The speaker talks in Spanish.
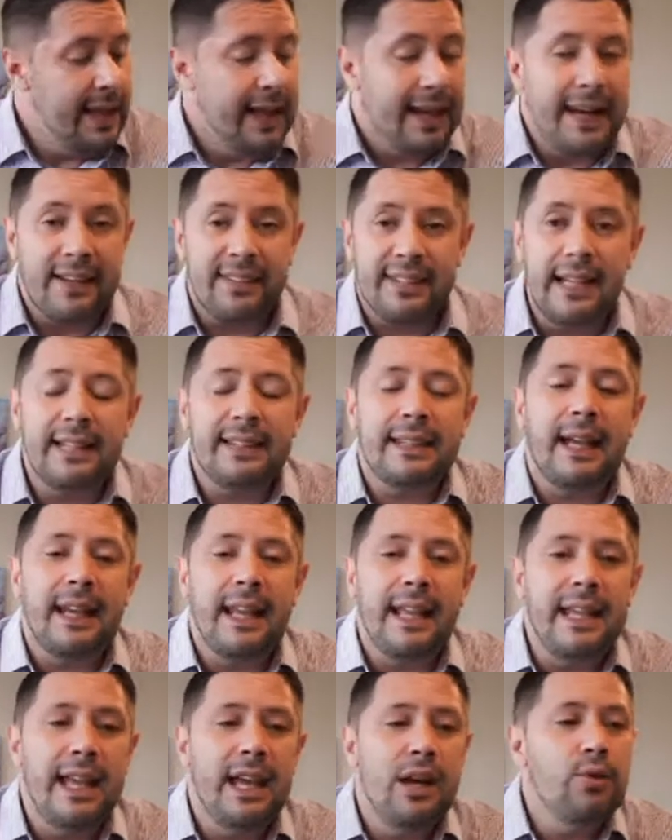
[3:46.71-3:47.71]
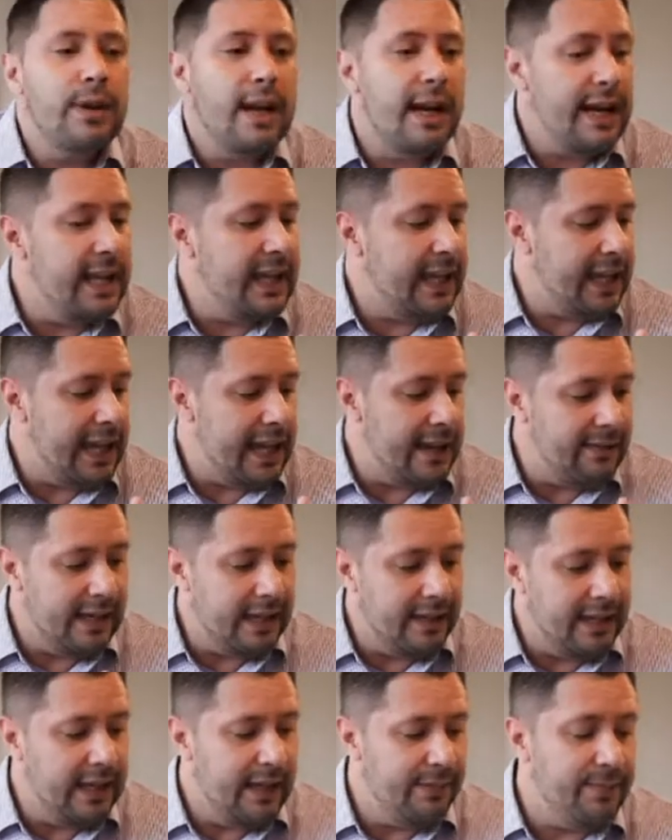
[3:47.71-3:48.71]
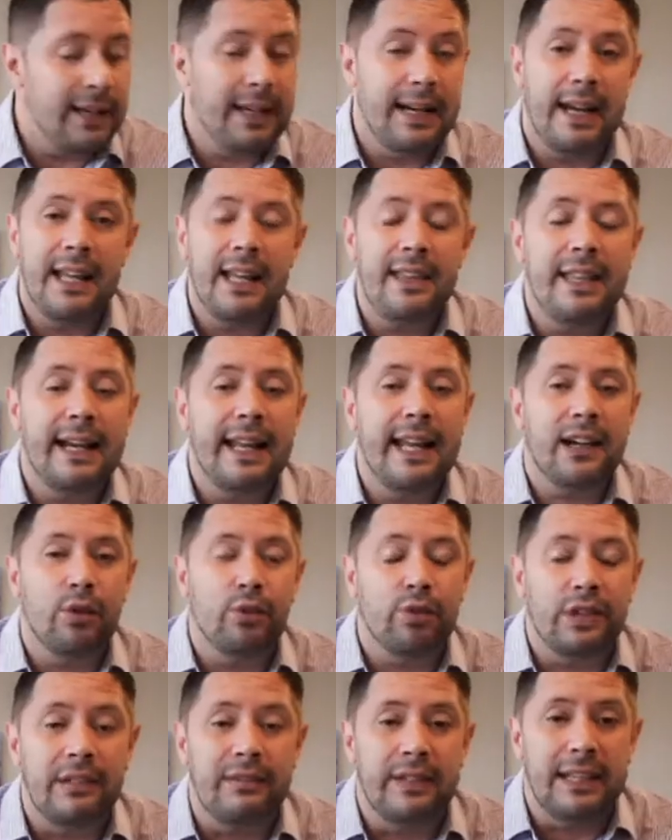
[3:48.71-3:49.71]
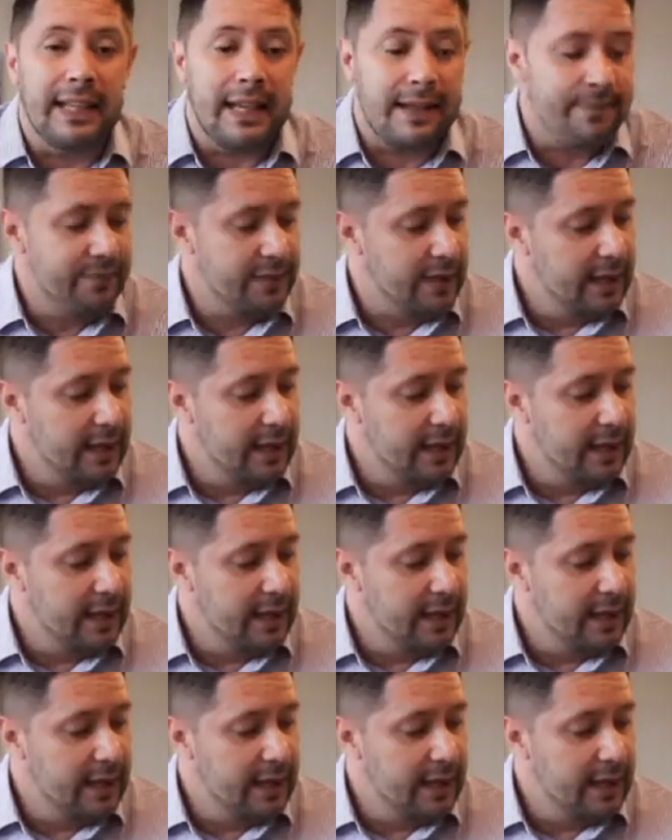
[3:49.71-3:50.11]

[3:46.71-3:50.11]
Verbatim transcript: La sexta ley es una ley que habla de la ley de la exclusividad.